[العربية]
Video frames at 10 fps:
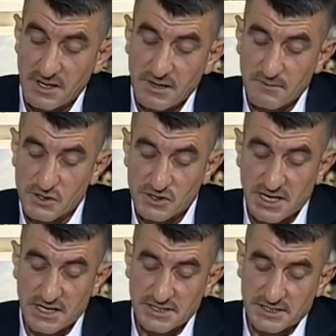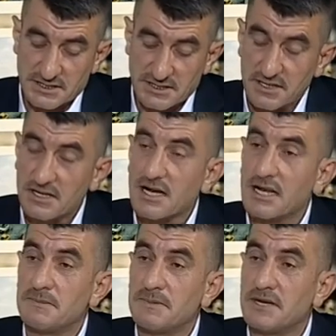مش قادر
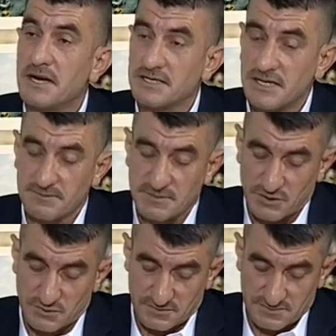قلبي أنا أمنعه